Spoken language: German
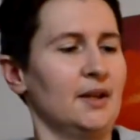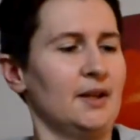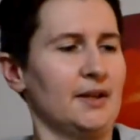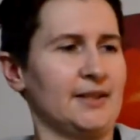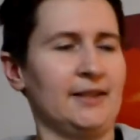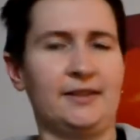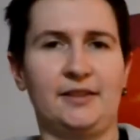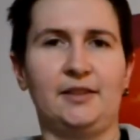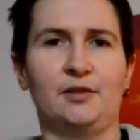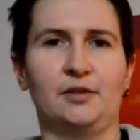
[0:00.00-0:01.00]
Es handelt
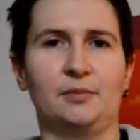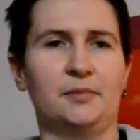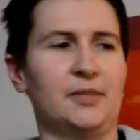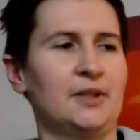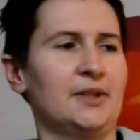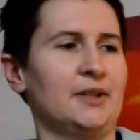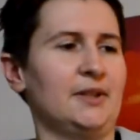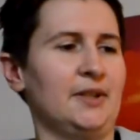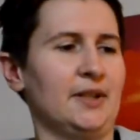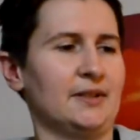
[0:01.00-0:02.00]
sich um
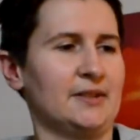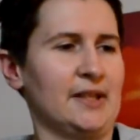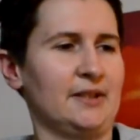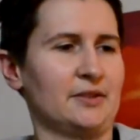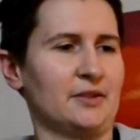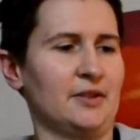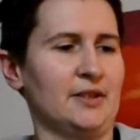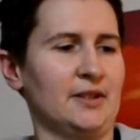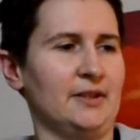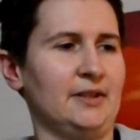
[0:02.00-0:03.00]
den Celestron